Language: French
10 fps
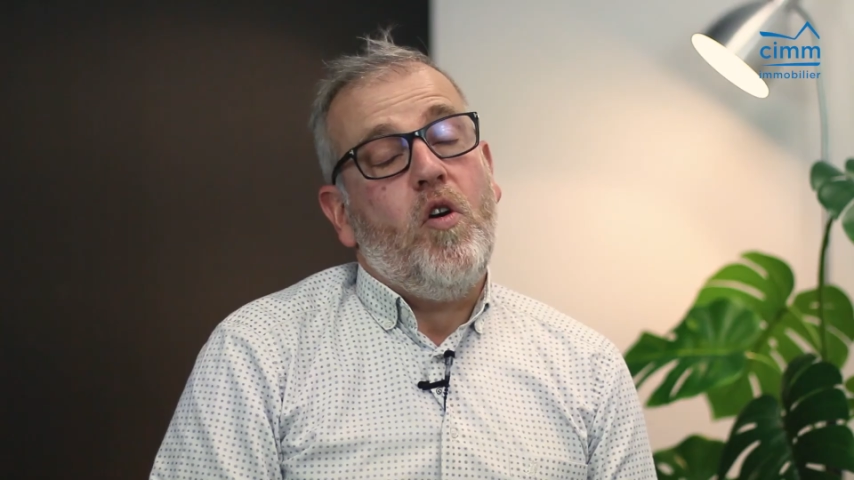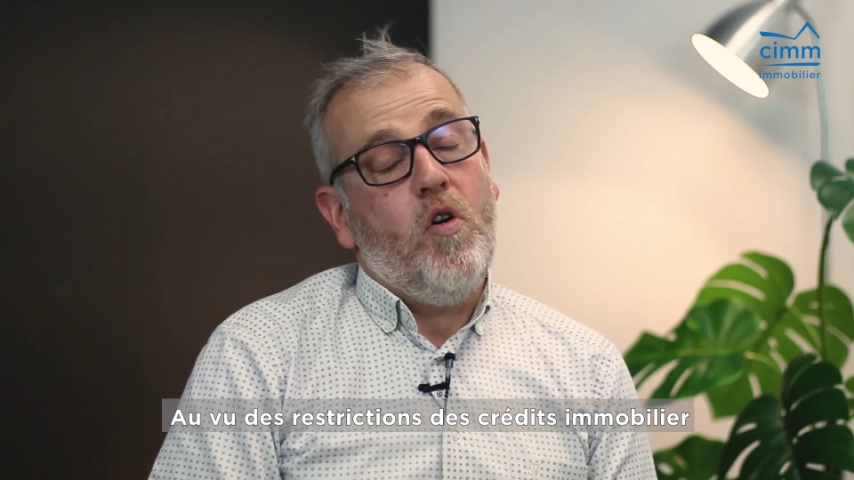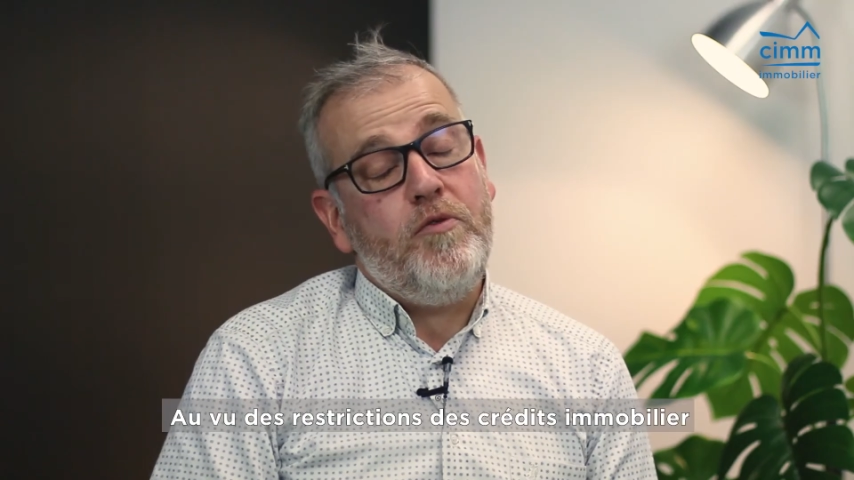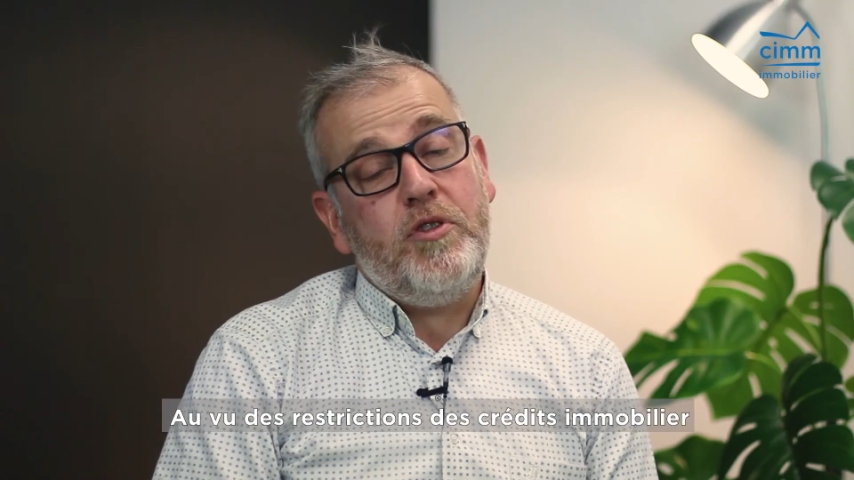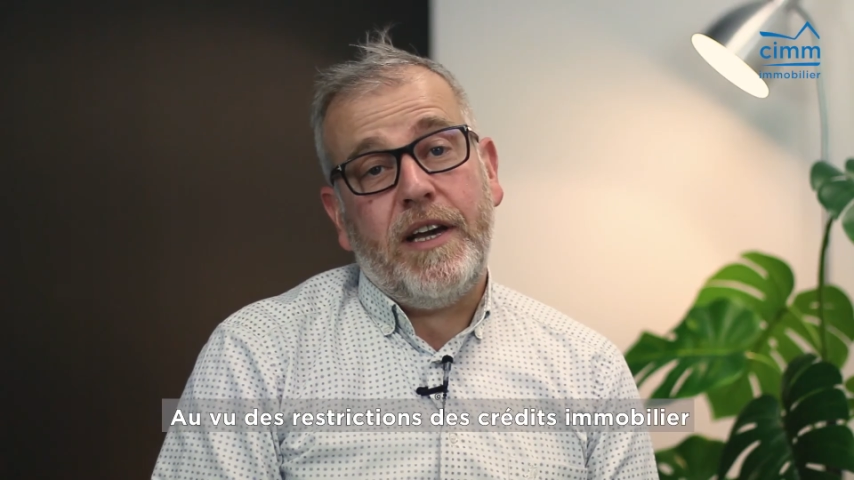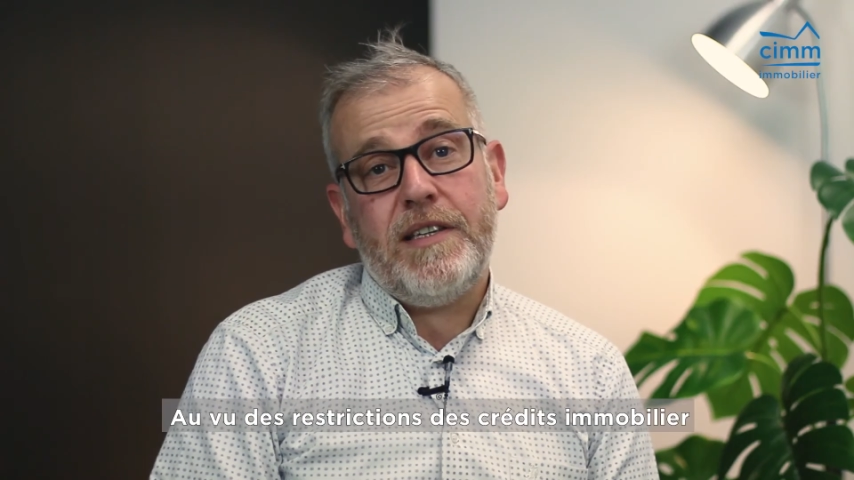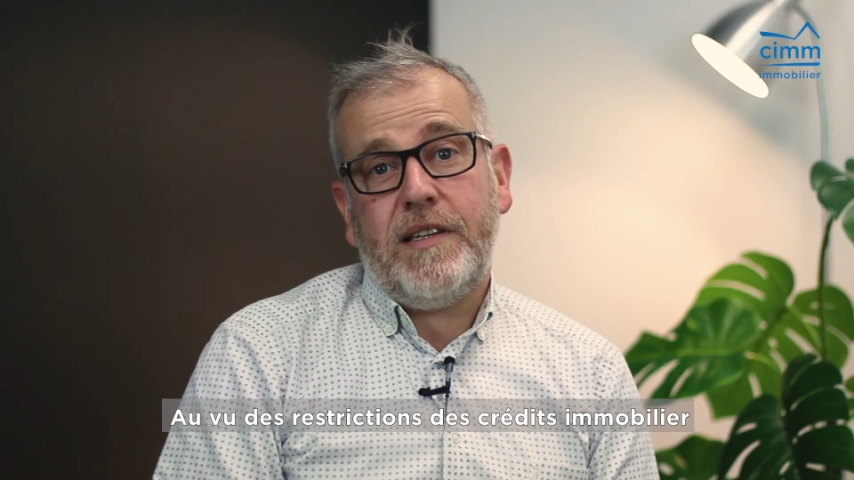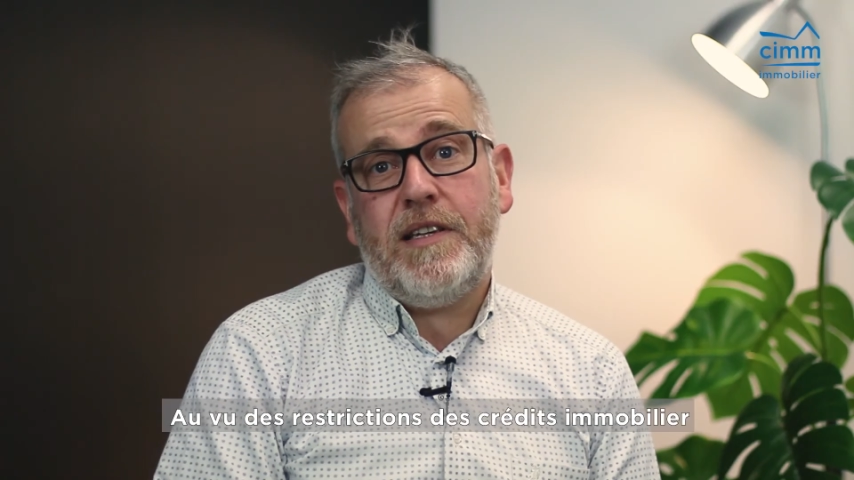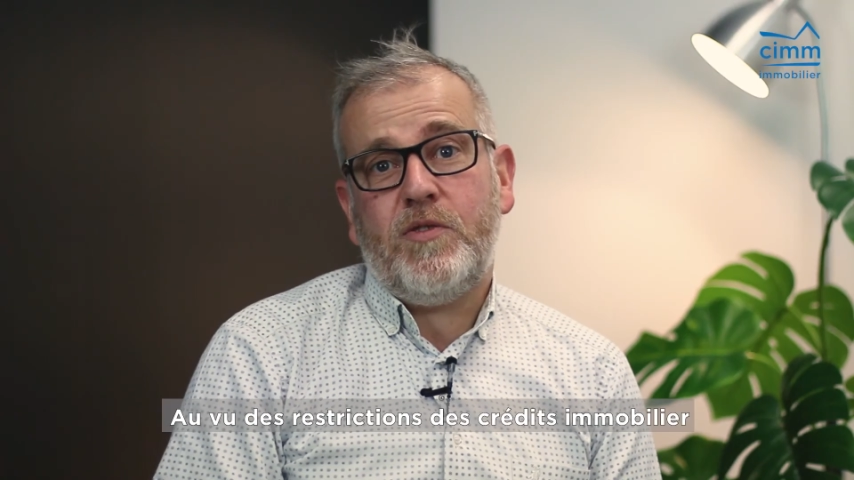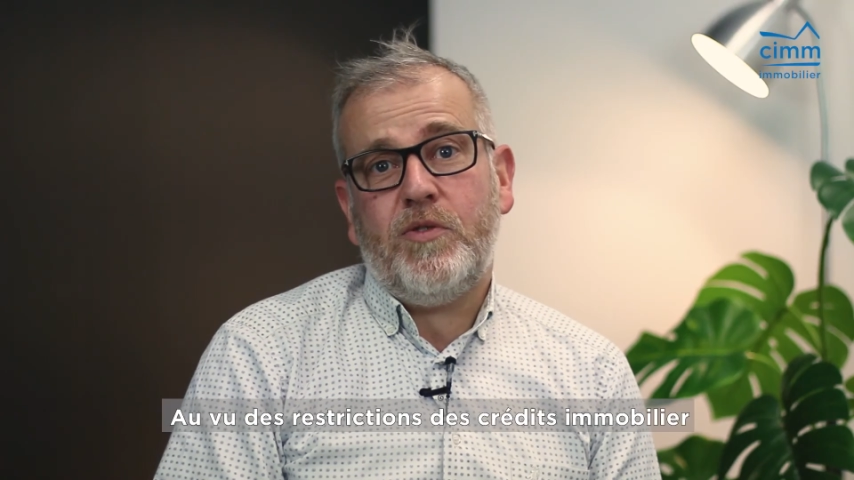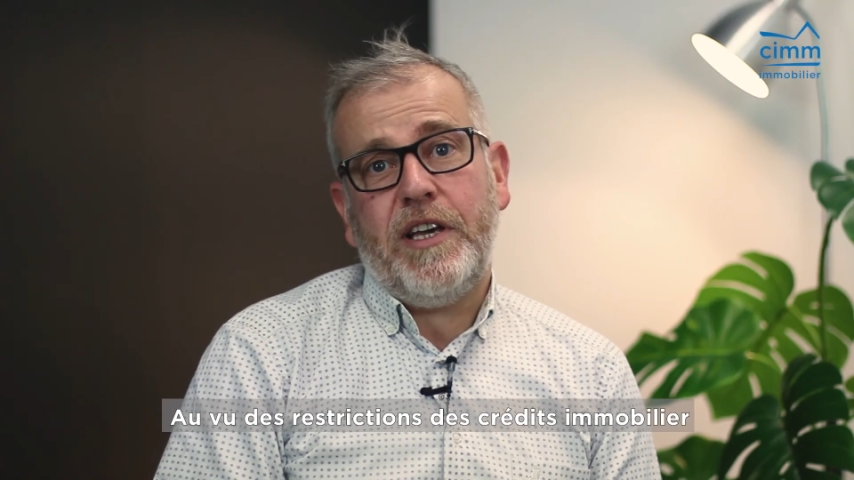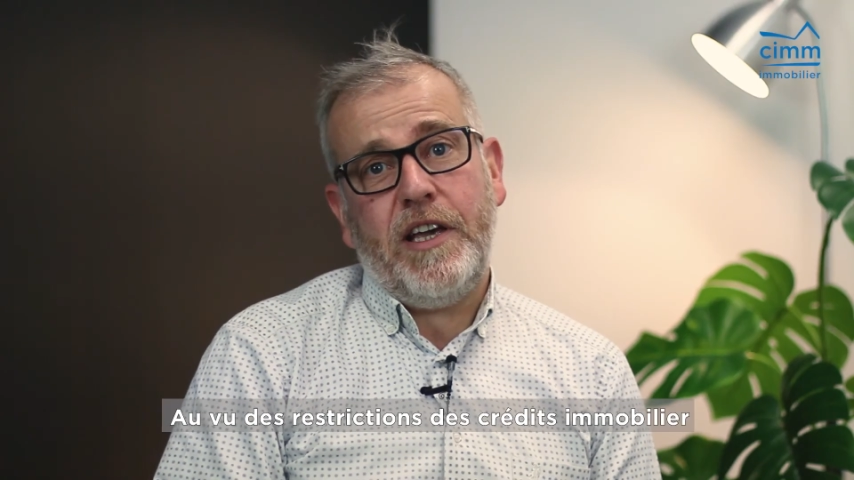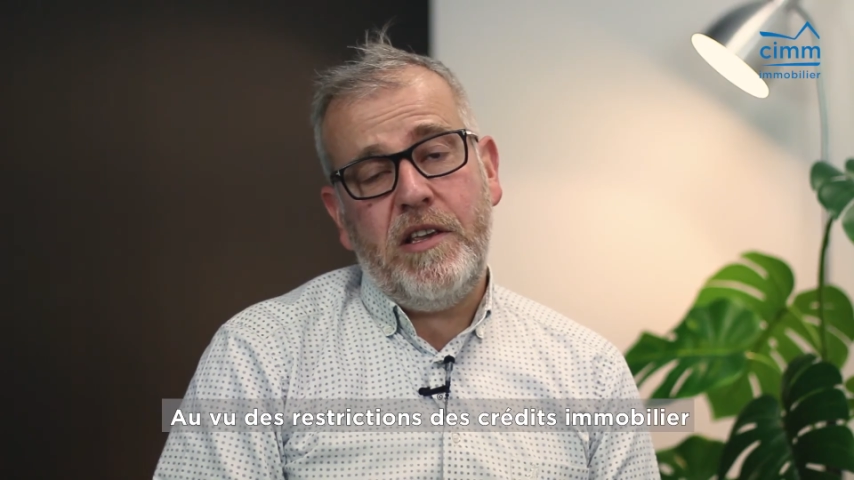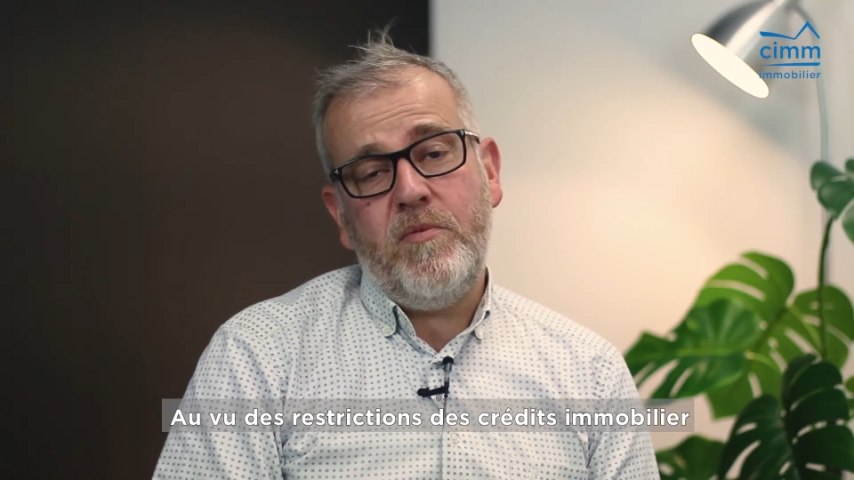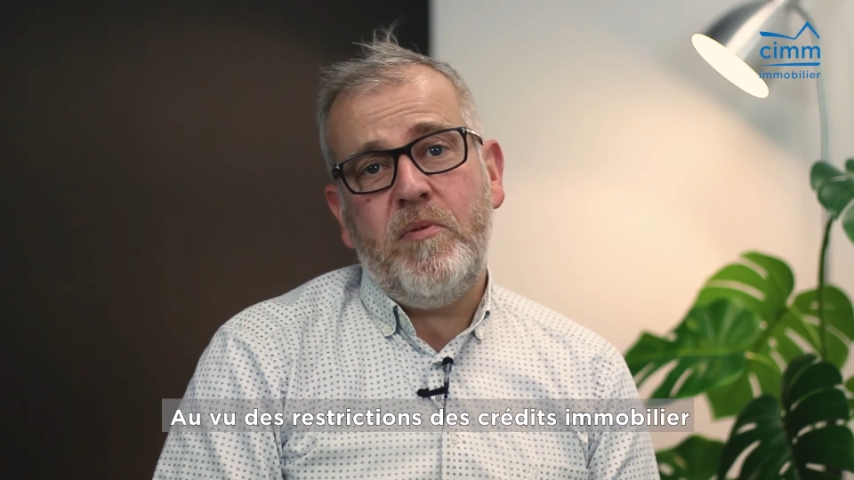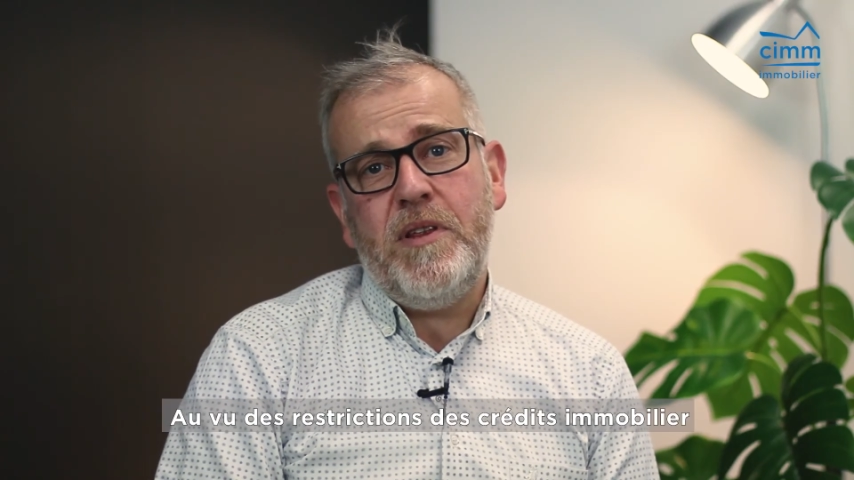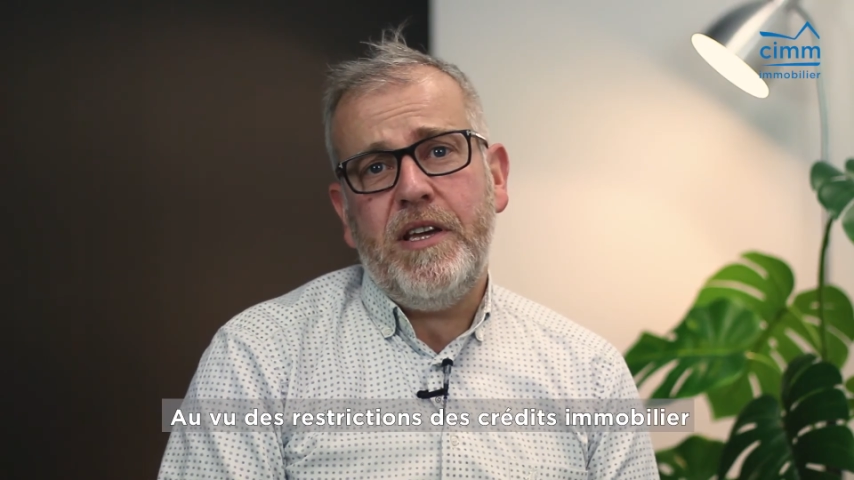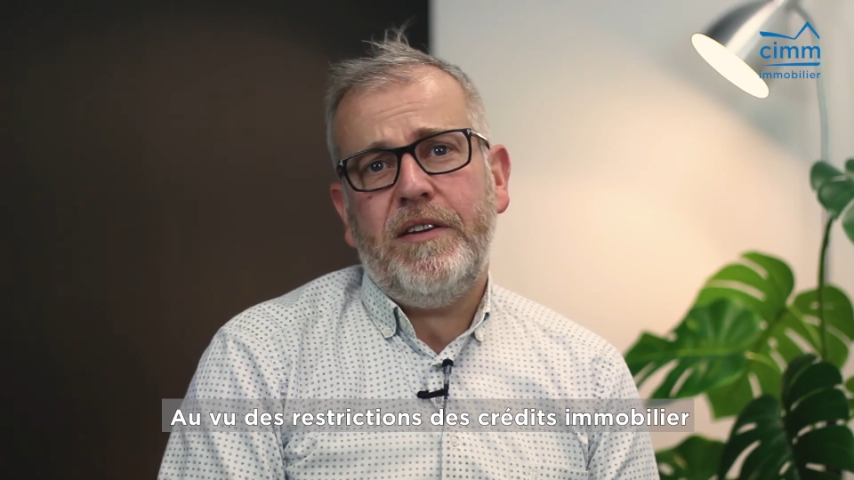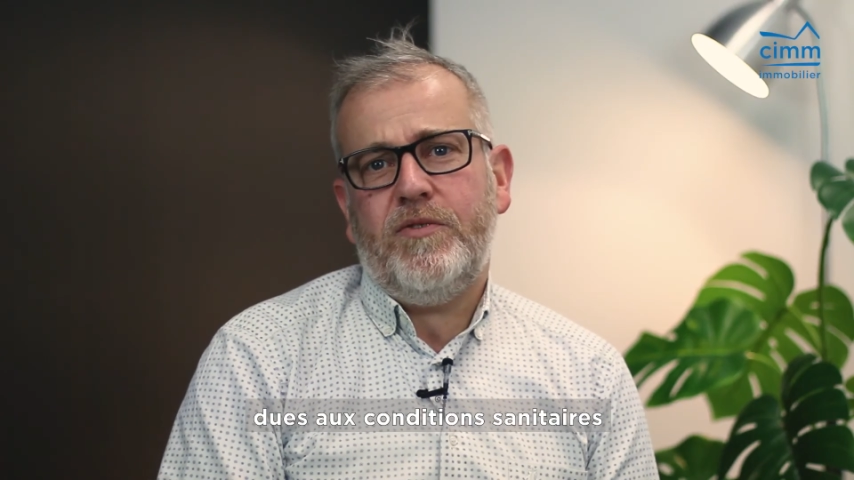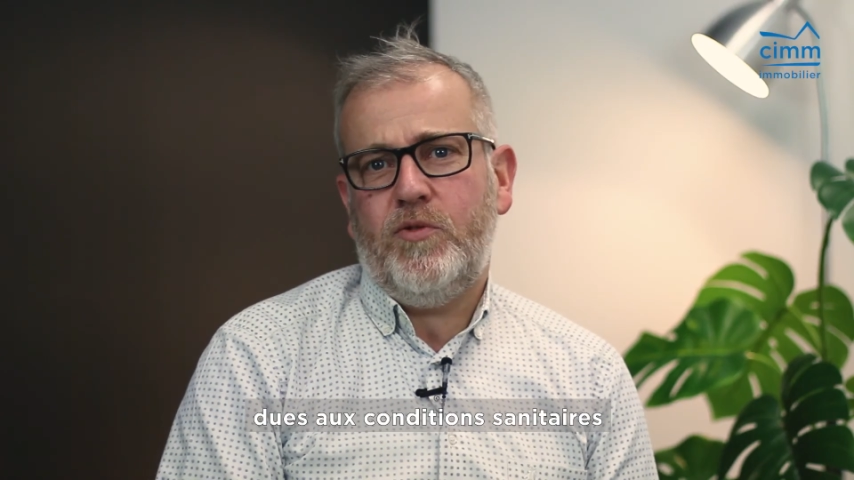Au vu des restrictions des crédits immobiliers